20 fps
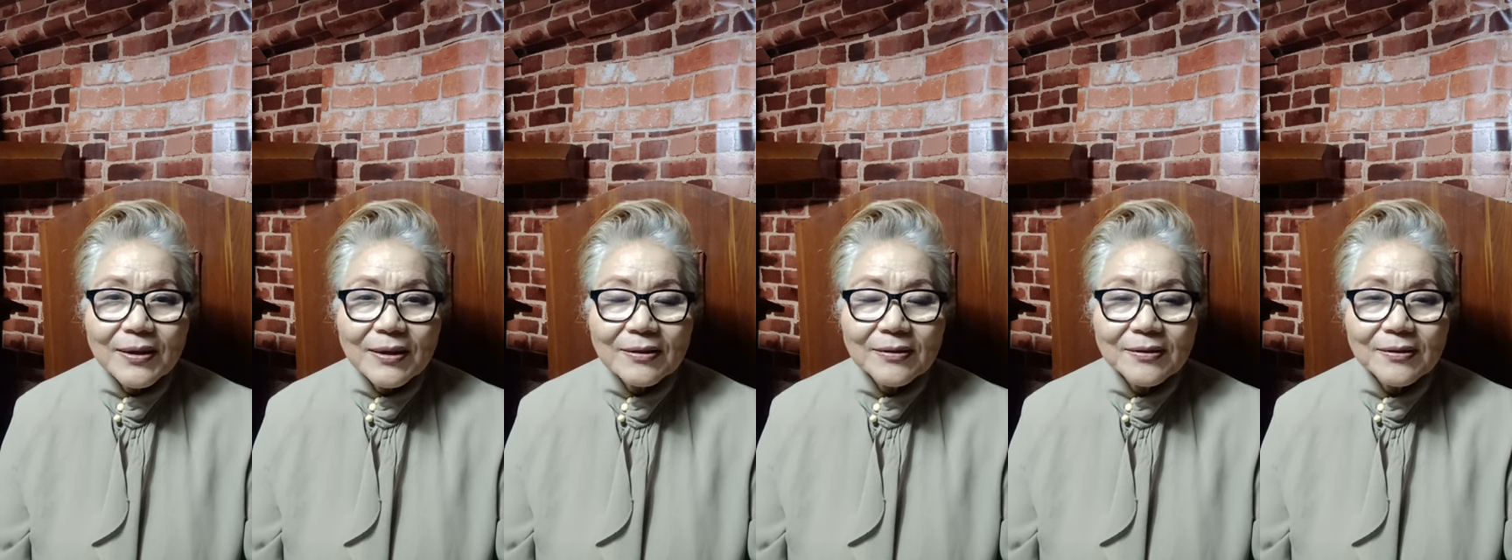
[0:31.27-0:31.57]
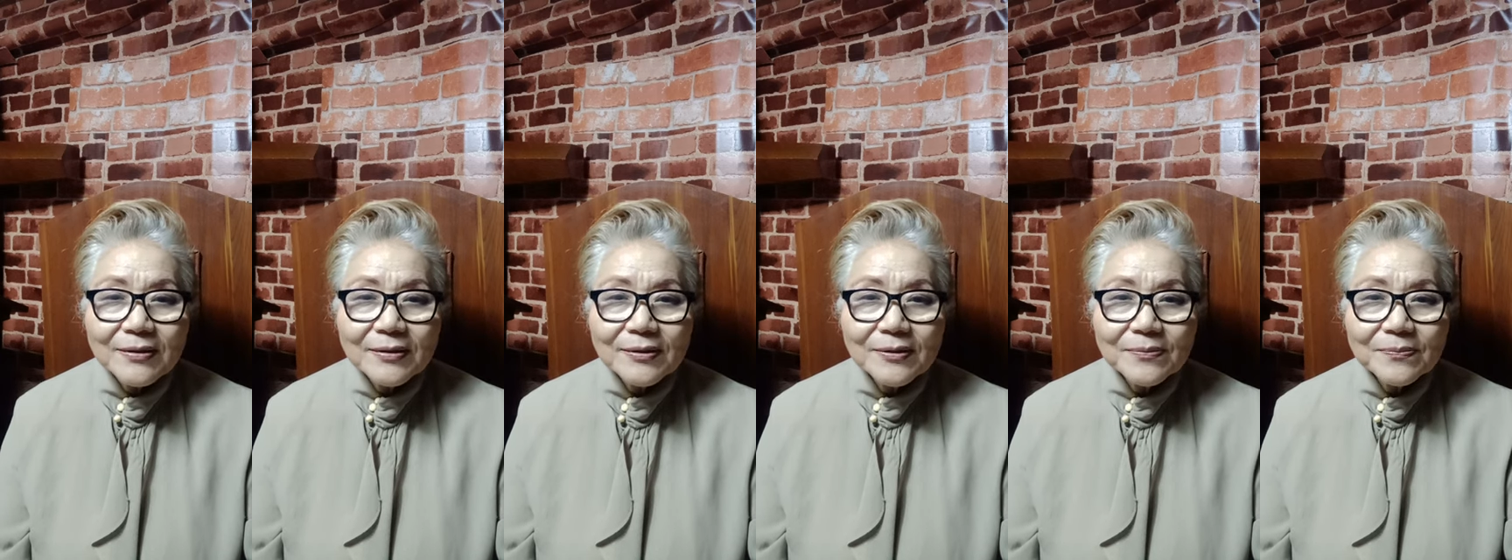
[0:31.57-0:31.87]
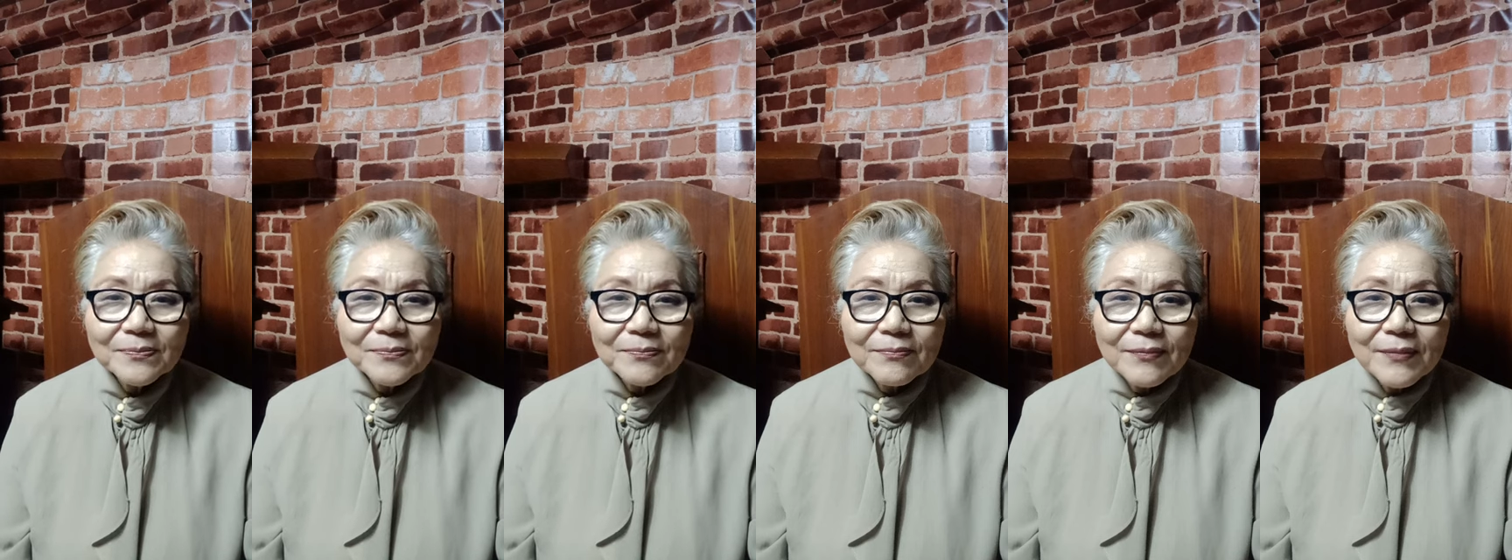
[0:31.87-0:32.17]

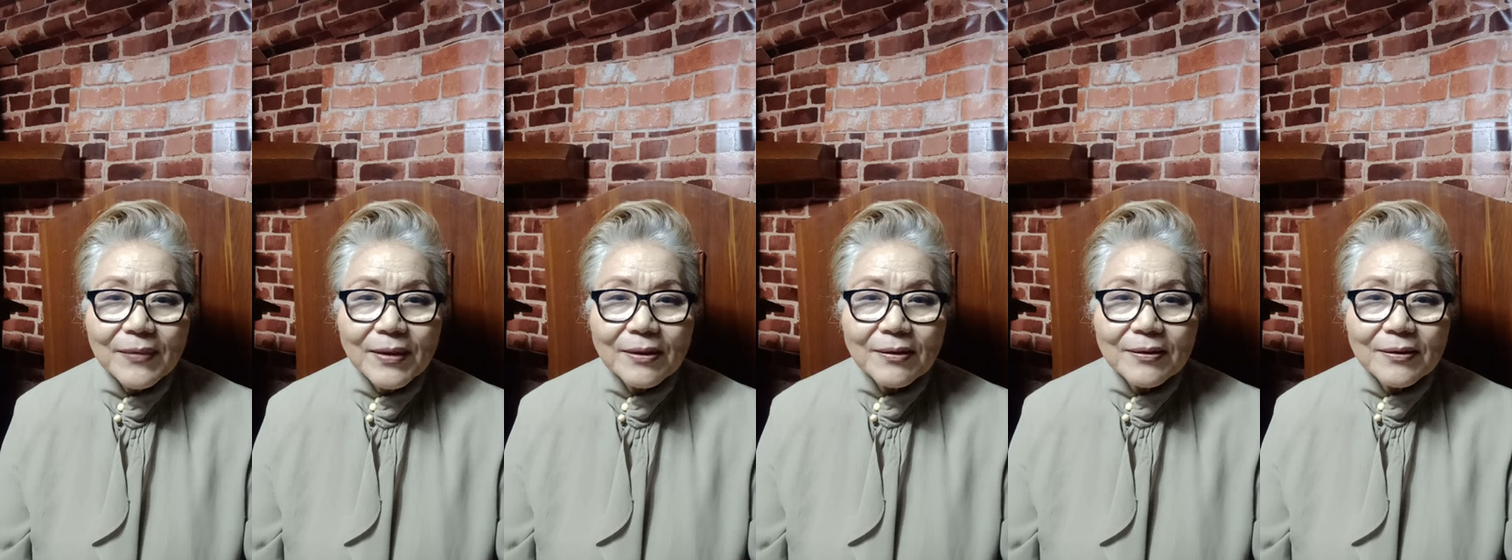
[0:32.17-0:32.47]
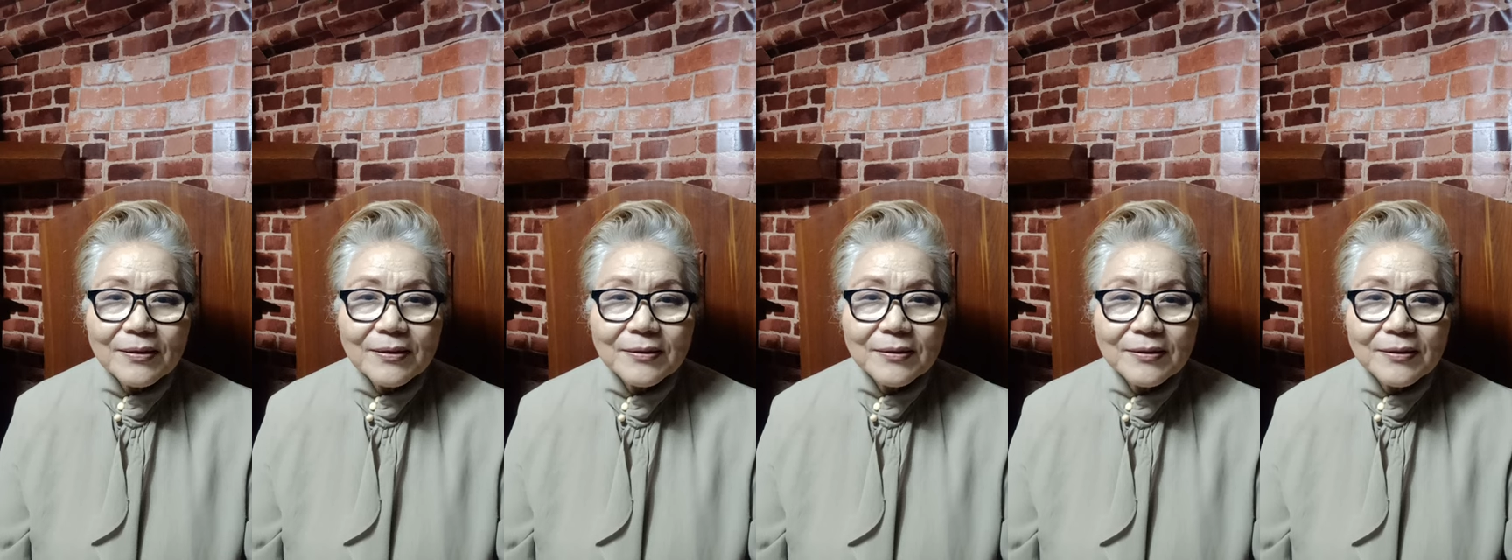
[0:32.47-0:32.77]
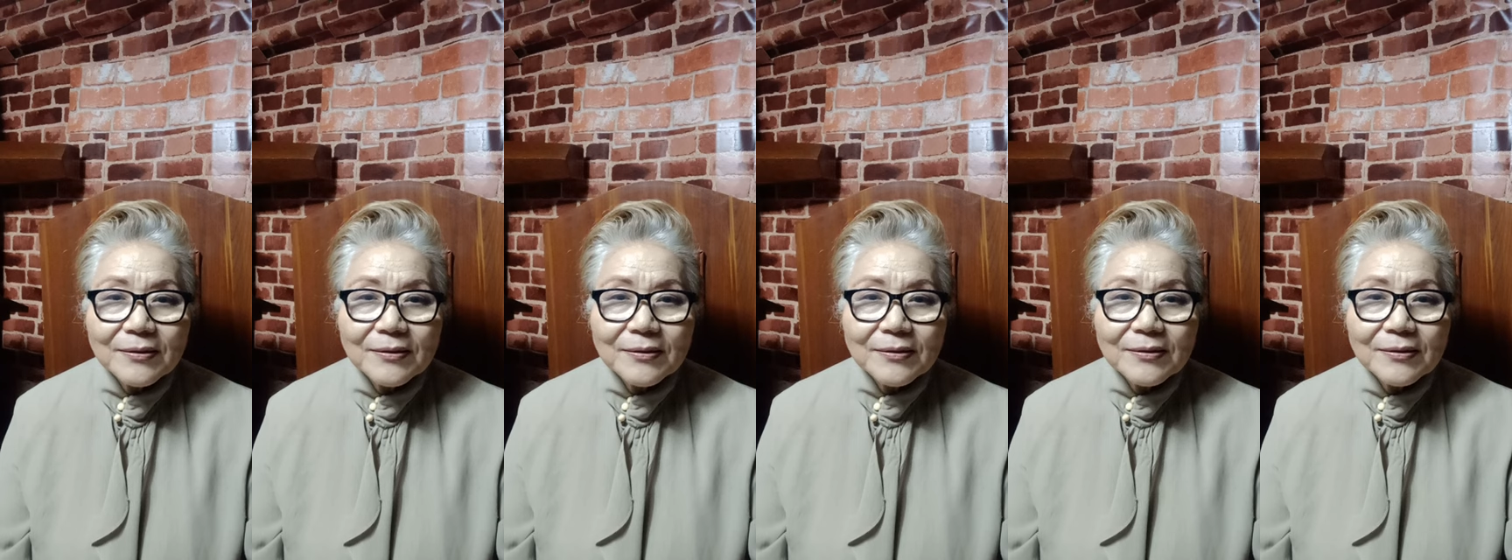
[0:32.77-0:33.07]
그들은
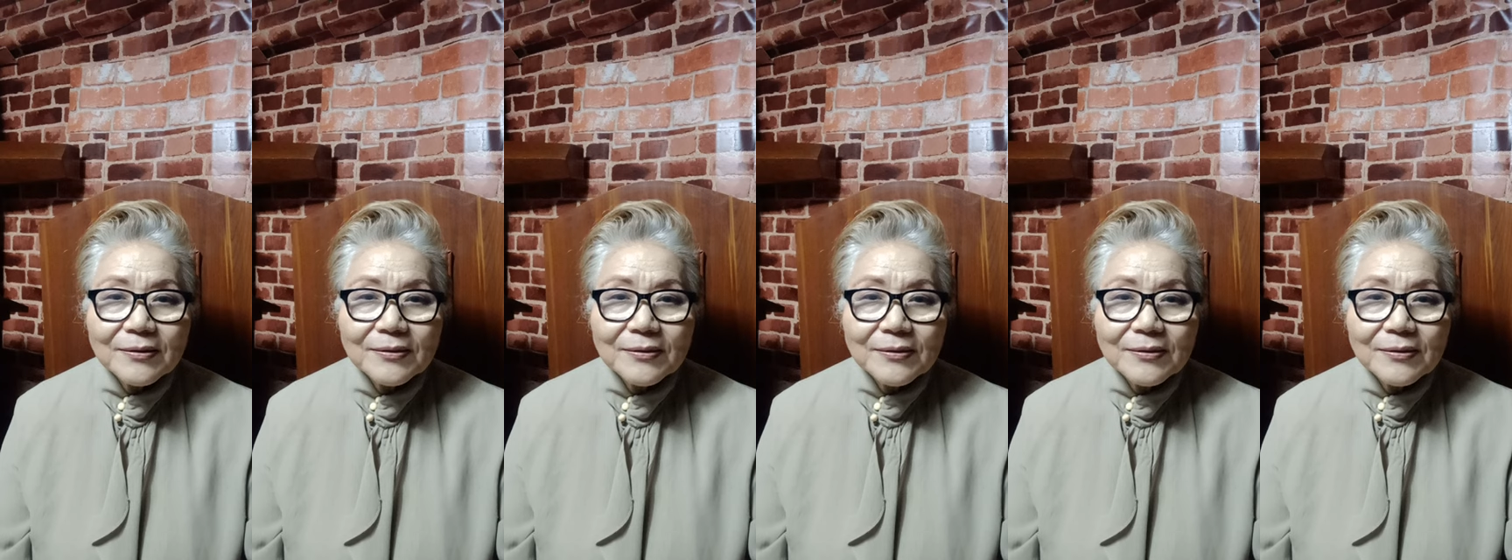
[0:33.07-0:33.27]
어,